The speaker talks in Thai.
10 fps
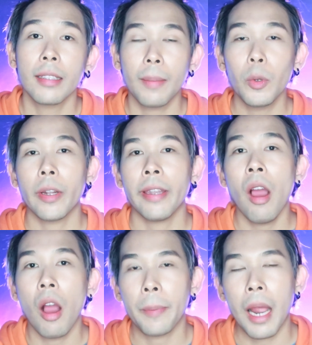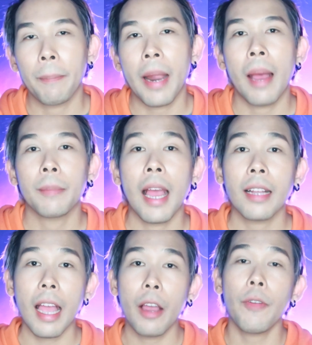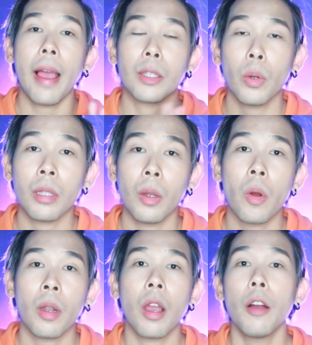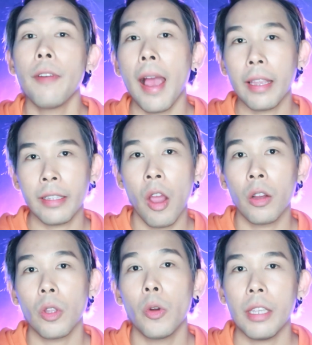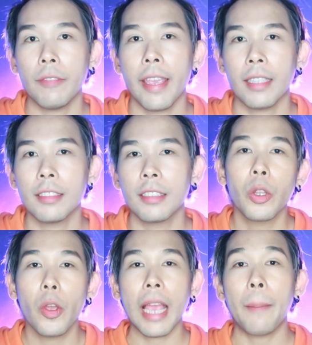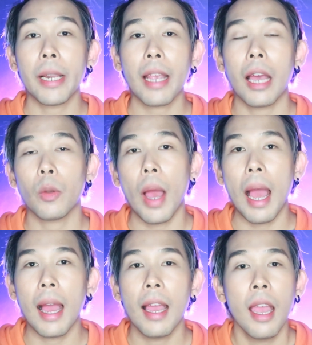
ตำรวจได้ออกปราบปรามทั้งทางฝ่ายตัวตลกแล้วก็ฝ่าย The Auto Defense โดยการประกาศว่า